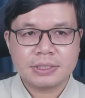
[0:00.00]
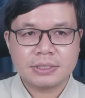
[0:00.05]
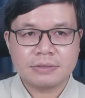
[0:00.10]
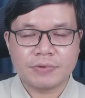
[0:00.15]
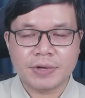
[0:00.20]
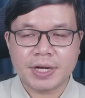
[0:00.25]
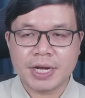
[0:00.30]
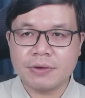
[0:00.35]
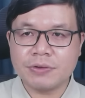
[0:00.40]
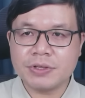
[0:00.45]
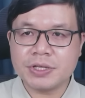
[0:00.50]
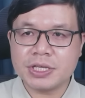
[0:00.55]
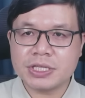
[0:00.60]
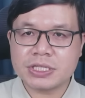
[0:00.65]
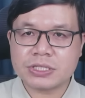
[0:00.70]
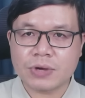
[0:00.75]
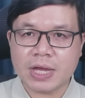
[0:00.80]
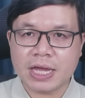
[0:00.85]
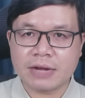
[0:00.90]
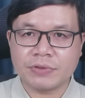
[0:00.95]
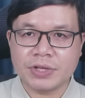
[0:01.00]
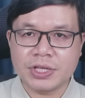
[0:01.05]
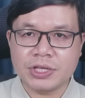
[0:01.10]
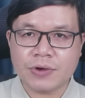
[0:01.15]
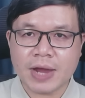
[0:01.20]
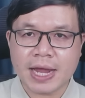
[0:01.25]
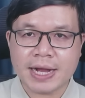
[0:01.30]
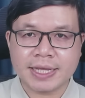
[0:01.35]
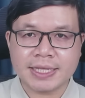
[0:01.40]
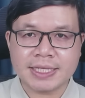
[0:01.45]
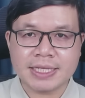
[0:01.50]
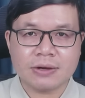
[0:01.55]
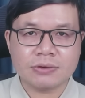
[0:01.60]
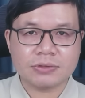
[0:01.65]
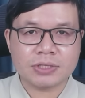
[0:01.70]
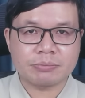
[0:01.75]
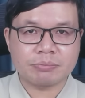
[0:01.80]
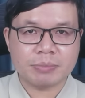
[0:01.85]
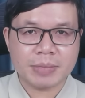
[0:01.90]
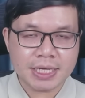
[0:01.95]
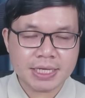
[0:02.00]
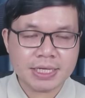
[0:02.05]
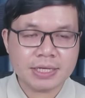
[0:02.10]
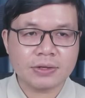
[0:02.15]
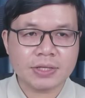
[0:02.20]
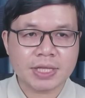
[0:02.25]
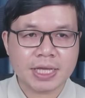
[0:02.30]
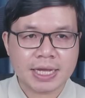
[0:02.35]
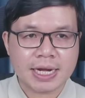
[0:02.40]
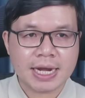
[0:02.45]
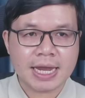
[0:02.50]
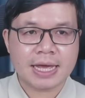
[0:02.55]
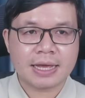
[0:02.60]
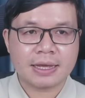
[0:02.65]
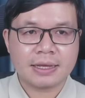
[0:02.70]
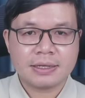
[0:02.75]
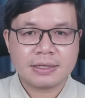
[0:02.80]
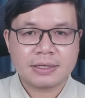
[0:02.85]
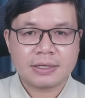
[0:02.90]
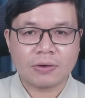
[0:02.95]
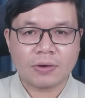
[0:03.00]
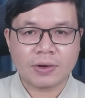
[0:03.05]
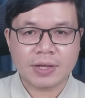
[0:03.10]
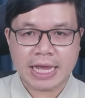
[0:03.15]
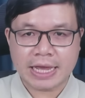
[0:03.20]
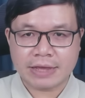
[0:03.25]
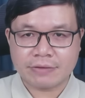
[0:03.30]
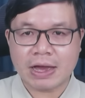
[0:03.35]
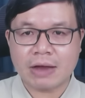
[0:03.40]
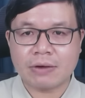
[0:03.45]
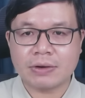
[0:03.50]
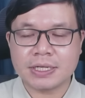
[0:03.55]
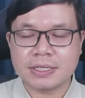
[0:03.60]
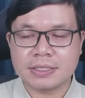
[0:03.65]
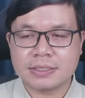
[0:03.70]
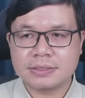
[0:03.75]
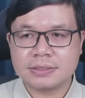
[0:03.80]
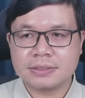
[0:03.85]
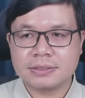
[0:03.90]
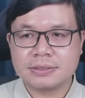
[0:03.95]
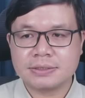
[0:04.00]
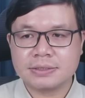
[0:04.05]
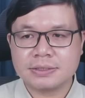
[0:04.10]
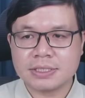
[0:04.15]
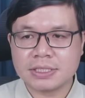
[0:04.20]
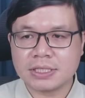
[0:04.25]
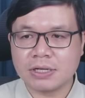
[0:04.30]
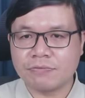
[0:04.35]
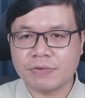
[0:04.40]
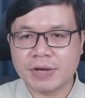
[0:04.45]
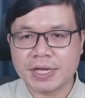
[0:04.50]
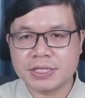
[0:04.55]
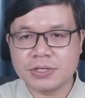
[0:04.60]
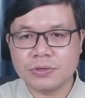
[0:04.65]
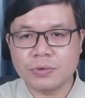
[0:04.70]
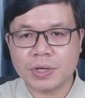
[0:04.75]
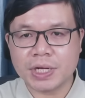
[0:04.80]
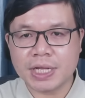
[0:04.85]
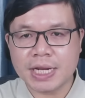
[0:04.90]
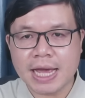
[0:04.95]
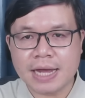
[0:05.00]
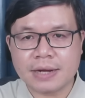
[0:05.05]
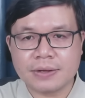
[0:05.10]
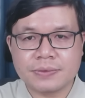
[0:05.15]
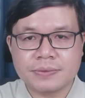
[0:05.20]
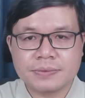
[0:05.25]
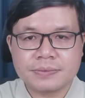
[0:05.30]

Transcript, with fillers: Và nếu như Israel và Iran đánh nhau thì Mỹ có thể là còn nhảy vào cơ, chứ không phải như Ukraine đâu.